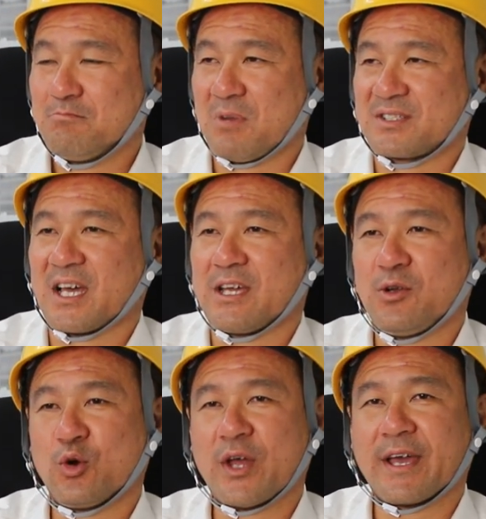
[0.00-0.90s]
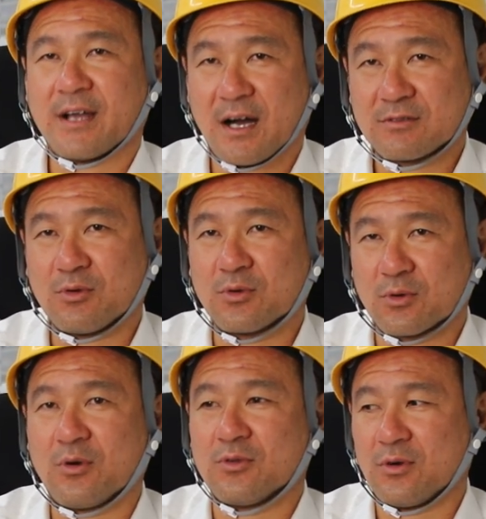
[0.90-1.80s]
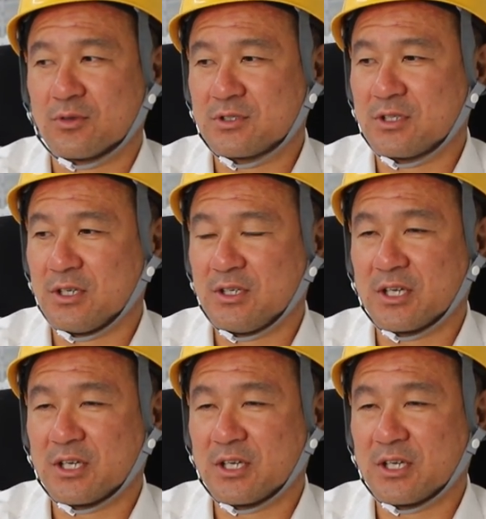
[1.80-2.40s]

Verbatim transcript: まあ、材料代がどうのこうのって